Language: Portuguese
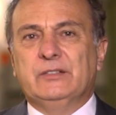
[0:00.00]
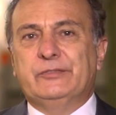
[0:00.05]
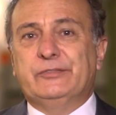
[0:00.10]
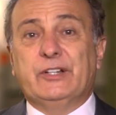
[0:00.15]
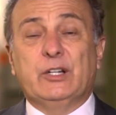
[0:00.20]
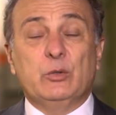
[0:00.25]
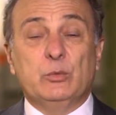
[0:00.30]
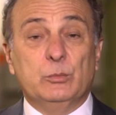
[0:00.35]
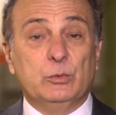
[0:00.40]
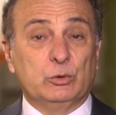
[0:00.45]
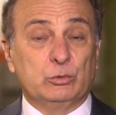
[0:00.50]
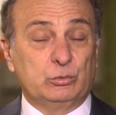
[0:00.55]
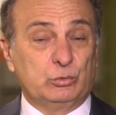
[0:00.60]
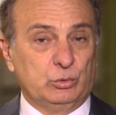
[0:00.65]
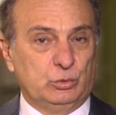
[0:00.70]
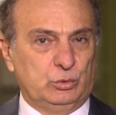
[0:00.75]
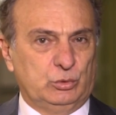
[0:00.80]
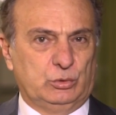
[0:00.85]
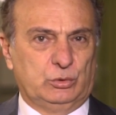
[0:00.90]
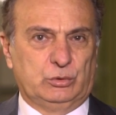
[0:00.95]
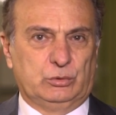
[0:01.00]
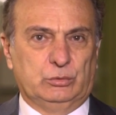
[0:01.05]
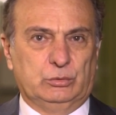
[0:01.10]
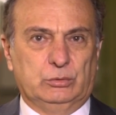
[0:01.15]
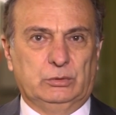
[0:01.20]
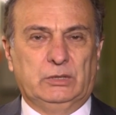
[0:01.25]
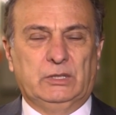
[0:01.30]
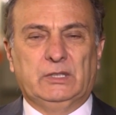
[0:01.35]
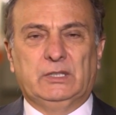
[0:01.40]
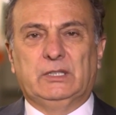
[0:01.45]
Franco
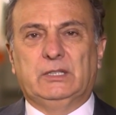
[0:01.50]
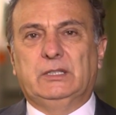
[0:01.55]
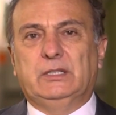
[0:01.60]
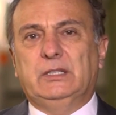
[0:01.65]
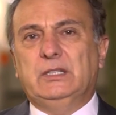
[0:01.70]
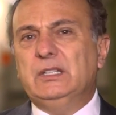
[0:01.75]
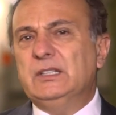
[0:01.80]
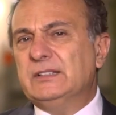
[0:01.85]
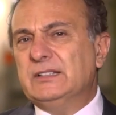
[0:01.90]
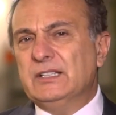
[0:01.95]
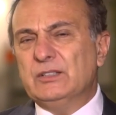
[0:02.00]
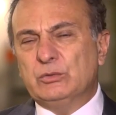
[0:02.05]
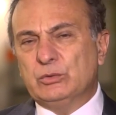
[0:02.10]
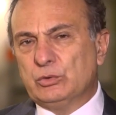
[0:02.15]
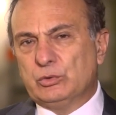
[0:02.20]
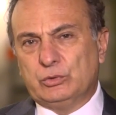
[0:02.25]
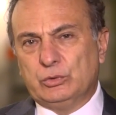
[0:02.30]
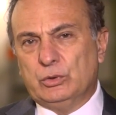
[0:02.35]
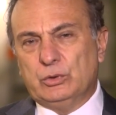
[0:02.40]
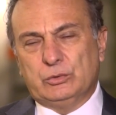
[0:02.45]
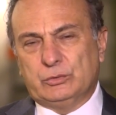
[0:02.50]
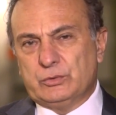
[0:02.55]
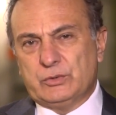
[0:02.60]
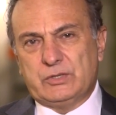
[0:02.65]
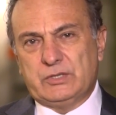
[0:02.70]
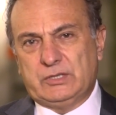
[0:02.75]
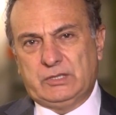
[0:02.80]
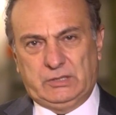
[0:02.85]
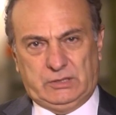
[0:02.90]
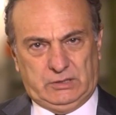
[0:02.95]
Montoro e tantos
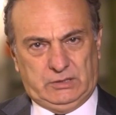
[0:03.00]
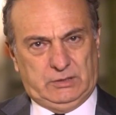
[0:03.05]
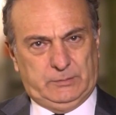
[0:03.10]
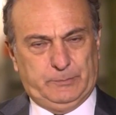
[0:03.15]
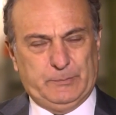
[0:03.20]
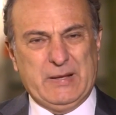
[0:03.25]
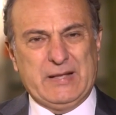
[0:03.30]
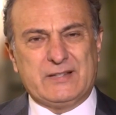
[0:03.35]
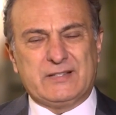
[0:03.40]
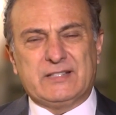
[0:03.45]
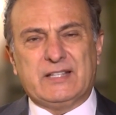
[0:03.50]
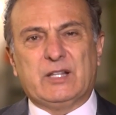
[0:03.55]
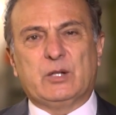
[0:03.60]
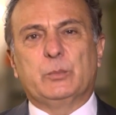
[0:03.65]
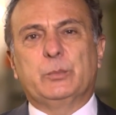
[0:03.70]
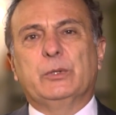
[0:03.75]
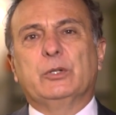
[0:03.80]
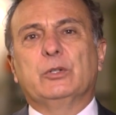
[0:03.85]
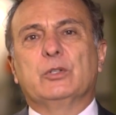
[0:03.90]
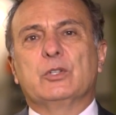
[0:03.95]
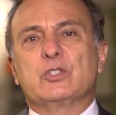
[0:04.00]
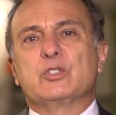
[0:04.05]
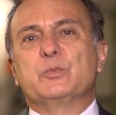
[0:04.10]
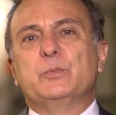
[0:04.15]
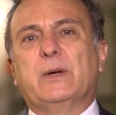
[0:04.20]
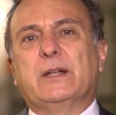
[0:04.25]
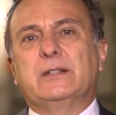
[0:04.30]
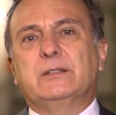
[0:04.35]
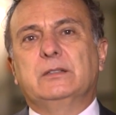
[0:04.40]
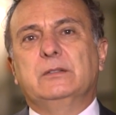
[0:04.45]
outros que passaram pelo
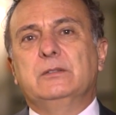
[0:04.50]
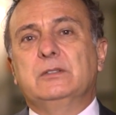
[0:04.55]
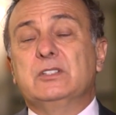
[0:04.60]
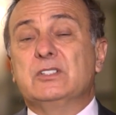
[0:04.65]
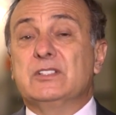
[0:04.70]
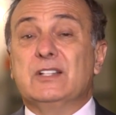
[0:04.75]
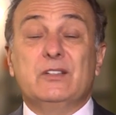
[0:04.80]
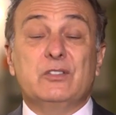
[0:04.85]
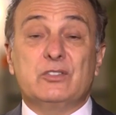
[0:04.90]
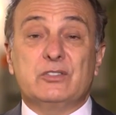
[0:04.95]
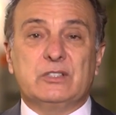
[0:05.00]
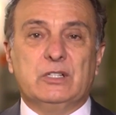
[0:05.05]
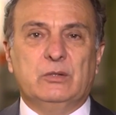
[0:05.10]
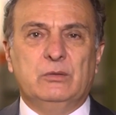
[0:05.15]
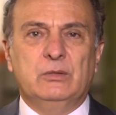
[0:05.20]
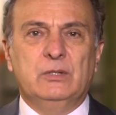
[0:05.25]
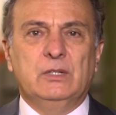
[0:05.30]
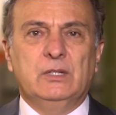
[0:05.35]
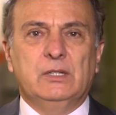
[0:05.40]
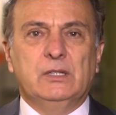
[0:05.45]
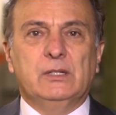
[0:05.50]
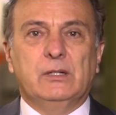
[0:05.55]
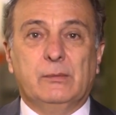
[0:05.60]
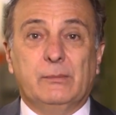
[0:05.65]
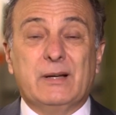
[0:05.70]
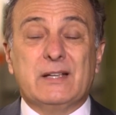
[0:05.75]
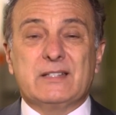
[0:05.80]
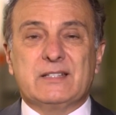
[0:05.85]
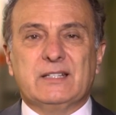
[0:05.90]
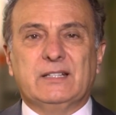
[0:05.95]
nosso partido e que já não estão
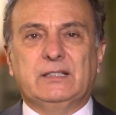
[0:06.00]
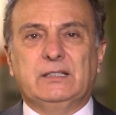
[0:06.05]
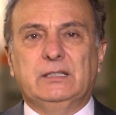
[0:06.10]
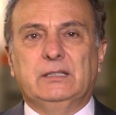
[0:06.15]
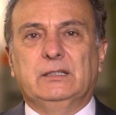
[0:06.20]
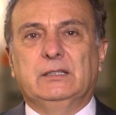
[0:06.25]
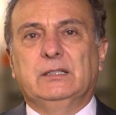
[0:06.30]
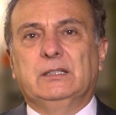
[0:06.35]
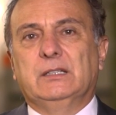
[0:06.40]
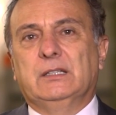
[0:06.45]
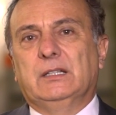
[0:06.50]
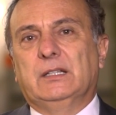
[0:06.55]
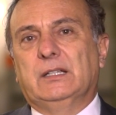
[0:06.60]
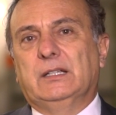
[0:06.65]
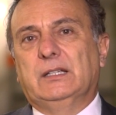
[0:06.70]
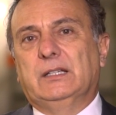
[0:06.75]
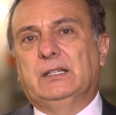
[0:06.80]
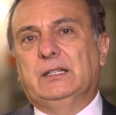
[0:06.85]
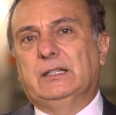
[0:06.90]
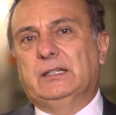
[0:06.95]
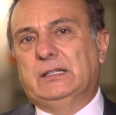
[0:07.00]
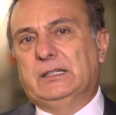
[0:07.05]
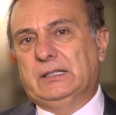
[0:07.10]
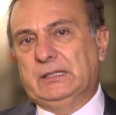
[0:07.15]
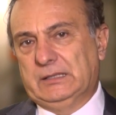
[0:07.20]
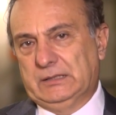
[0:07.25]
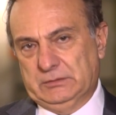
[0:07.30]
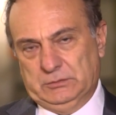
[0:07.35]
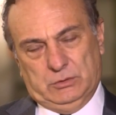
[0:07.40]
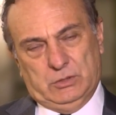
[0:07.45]
mais aqui
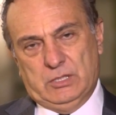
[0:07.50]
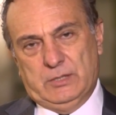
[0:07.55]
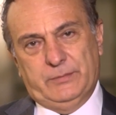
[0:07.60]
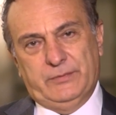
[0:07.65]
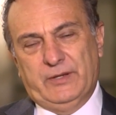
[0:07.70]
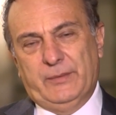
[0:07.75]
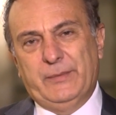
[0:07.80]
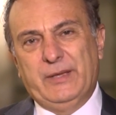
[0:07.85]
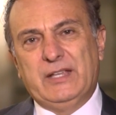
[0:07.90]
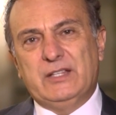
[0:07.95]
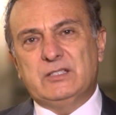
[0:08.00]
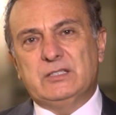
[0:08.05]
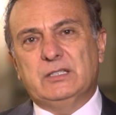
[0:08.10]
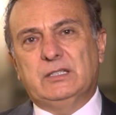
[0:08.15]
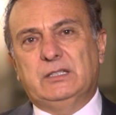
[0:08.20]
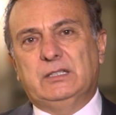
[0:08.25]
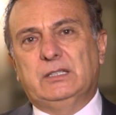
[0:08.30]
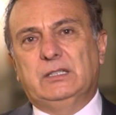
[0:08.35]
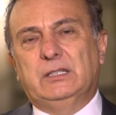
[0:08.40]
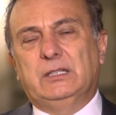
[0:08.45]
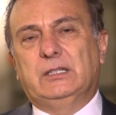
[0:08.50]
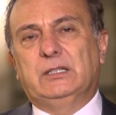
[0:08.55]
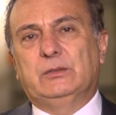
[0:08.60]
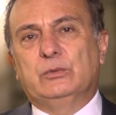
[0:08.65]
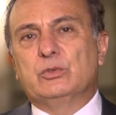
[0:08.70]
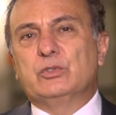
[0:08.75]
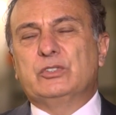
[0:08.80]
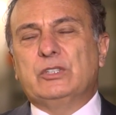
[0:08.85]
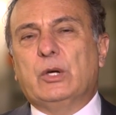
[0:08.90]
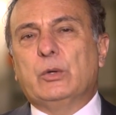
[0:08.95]
é, obviamente que
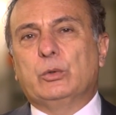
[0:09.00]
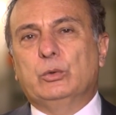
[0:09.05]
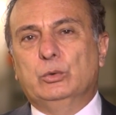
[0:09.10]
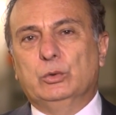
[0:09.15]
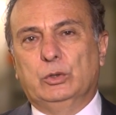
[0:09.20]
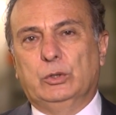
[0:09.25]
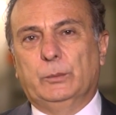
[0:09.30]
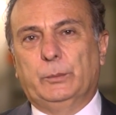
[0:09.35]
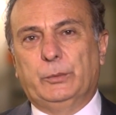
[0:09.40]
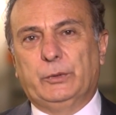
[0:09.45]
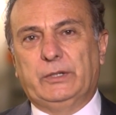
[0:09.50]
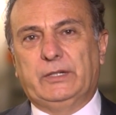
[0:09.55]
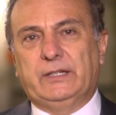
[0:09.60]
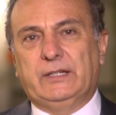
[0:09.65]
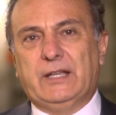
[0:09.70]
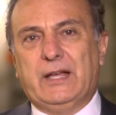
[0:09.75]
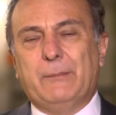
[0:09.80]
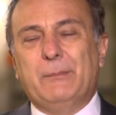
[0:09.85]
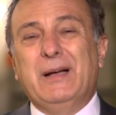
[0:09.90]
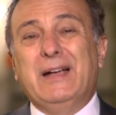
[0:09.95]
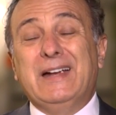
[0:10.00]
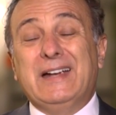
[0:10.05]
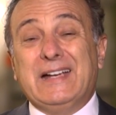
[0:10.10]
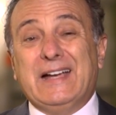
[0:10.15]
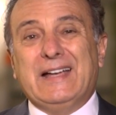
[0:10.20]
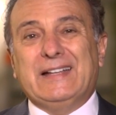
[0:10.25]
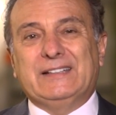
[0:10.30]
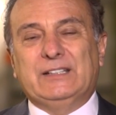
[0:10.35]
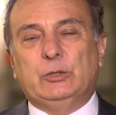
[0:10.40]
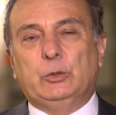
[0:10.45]
nos dá orgulho, porque a
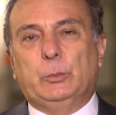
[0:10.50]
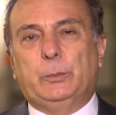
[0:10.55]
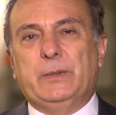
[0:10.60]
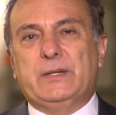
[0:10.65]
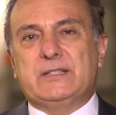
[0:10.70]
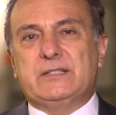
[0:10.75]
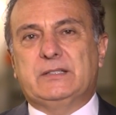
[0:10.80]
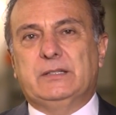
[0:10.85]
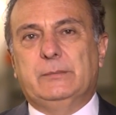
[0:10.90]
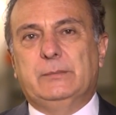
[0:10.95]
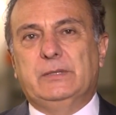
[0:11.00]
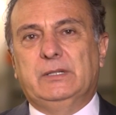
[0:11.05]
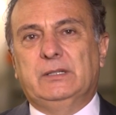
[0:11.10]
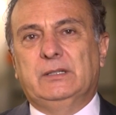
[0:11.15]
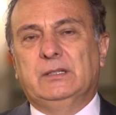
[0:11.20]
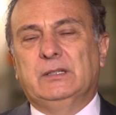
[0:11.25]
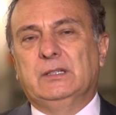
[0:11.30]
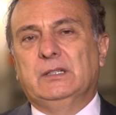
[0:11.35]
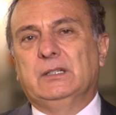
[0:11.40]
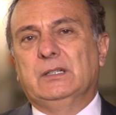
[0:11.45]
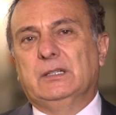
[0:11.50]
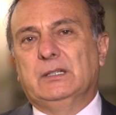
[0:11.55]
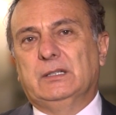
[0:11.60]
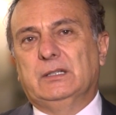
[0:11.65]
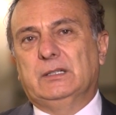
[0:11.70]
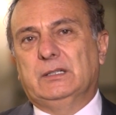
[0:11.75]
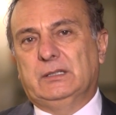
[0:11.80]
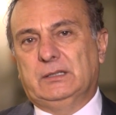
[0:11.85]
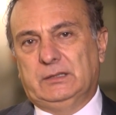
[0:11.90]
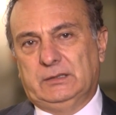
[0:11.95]
bancada do PSDB
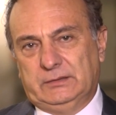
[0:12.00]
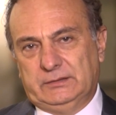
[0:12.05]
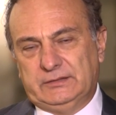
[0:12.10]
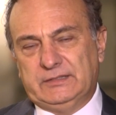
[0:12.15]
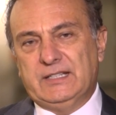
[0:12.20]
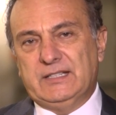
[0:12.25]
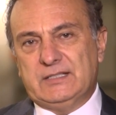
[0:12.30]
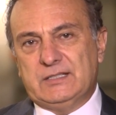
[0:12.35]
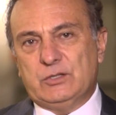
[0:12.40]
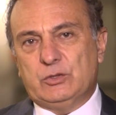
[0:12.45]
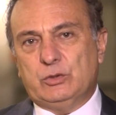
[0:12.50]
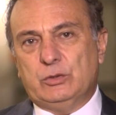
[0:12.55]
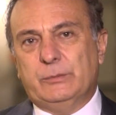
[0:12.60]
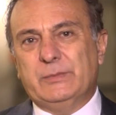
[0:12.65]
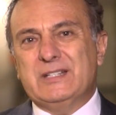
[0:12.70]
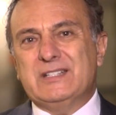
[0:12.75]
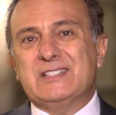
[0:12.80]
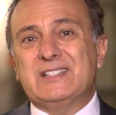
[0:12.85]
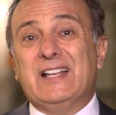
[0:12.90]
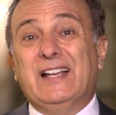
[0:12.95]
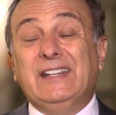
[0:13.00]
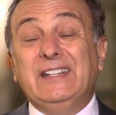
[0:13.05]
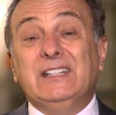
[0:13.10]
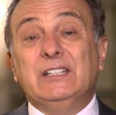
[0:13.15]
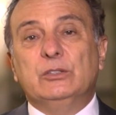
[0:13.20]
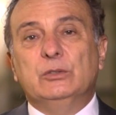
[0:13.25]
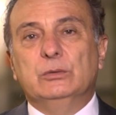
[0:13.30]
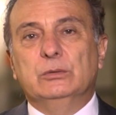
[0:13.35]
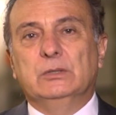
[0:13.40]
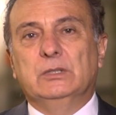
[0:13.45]
é, tem se
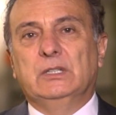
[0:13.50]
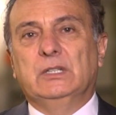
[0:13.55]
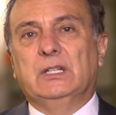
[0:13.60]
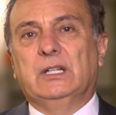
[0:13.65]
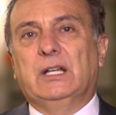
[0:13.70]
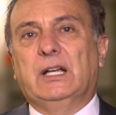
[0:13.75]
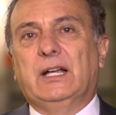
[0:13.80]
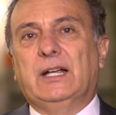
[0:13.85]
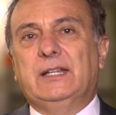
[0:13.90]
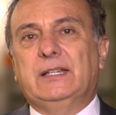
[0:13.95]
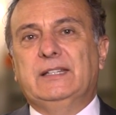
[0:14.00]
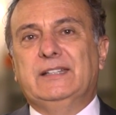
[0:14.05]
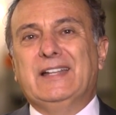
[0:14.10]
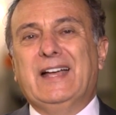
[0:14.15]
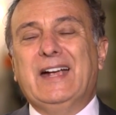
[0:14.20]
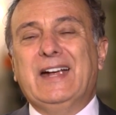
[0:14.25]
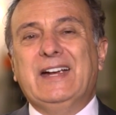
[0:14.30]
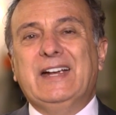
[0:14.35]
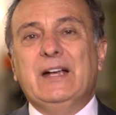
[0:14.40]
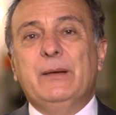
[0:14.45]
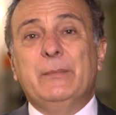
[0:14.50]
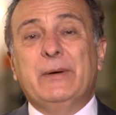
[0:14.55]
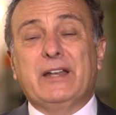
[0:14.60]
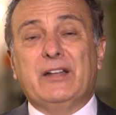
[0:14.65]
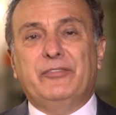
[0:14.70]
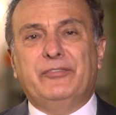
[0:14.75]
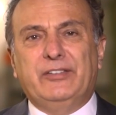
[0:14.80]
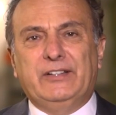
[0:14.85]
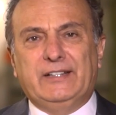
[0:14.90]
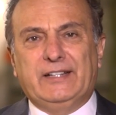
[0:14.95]
sobressaído aqui na
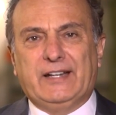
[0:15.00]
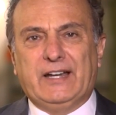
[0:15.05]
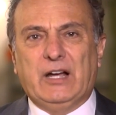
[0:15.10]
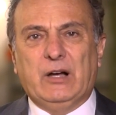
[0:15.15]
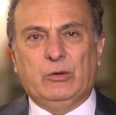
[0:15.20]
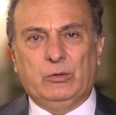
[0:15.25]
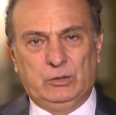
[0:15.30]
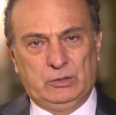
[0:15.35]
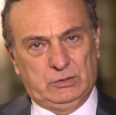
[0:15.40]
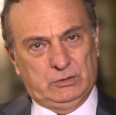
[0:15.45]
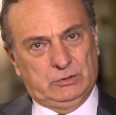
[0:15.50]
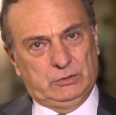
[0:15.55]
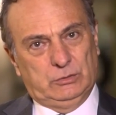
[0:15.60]
Câmara Federal,